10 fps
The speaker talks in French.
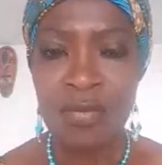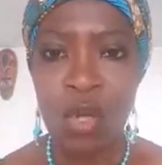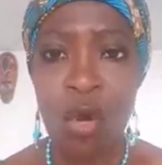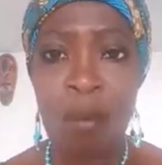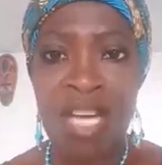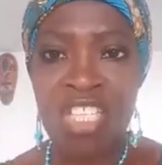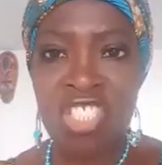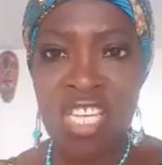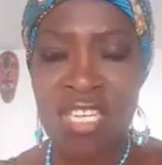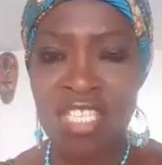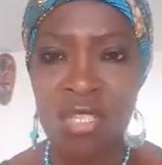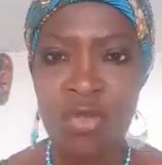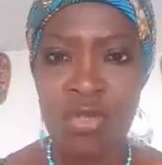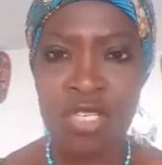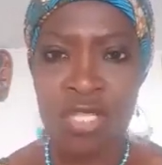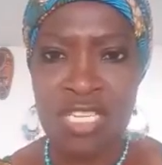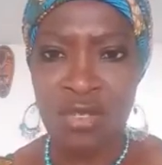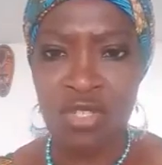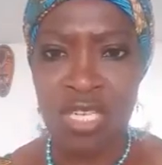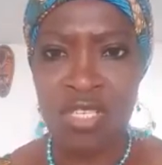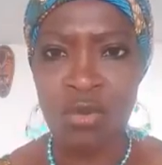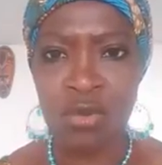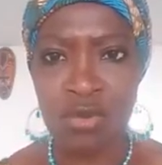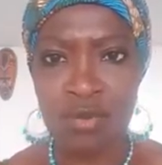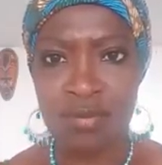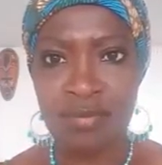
On mangeait les uns, les uns chez les autres.